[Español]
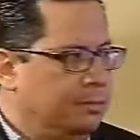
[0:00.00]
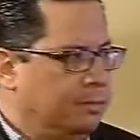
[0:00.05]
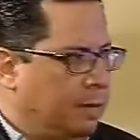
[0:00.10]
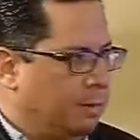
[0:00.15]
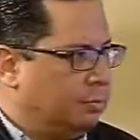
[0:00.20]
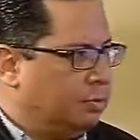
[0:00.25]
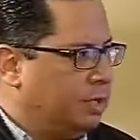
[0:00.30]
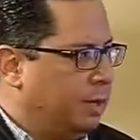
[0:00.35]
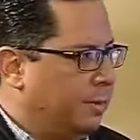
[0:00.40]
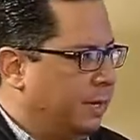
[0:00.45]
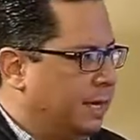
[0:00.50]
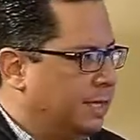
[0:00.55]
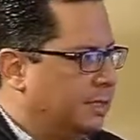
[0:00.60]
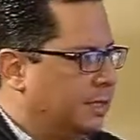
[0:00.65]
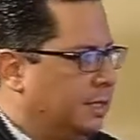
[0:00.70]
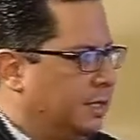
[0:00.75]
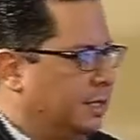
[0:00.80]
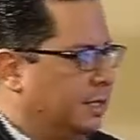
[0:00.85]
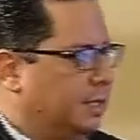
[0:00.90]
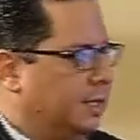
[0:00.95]
Vamos a ver la
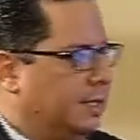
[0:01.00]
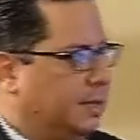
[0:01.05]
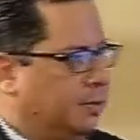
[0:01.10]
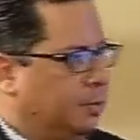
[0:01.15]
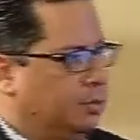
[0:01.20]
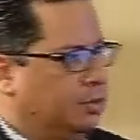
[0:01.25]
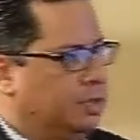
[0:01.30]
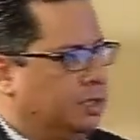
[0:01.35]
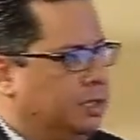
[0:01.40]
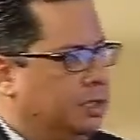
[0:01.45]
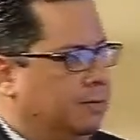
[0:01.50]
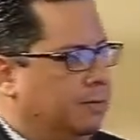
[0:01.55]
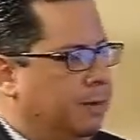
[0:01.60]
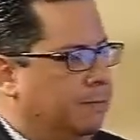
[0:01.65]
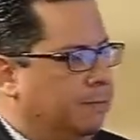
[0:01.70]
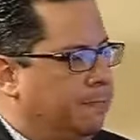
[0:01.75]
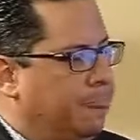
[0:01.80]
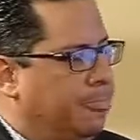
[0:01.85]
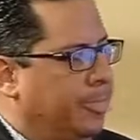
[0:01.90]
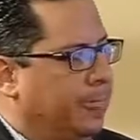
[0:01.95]
siguiente
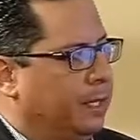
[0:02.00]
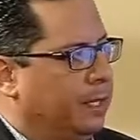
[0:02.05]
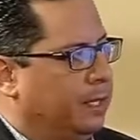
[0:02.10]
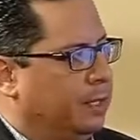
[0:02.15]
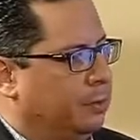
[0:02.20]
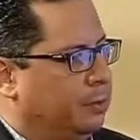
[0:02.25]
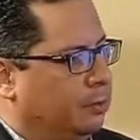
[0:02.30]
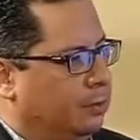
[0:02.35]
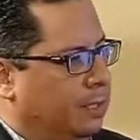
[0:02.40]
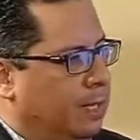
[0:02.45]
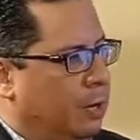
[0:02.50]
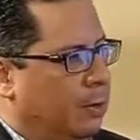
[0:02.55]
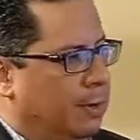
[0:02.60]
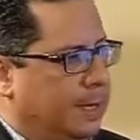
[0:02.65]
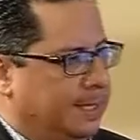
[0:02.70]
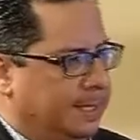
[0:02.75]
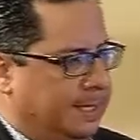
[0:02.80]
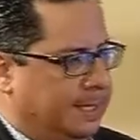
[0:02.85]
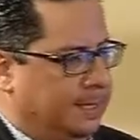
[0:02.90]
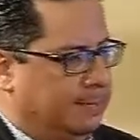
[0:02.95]
diapositiva, en donde
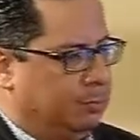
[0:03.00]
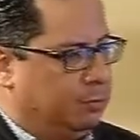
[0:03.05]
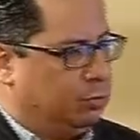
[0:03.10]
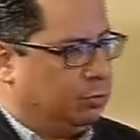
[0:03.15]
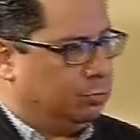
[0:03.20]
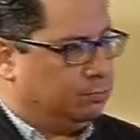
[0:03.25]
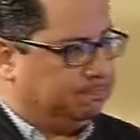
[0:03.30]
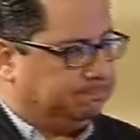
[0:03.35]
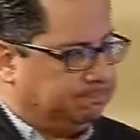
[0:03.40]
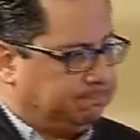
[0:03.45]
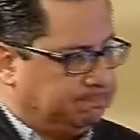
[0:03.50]
ahora tenemos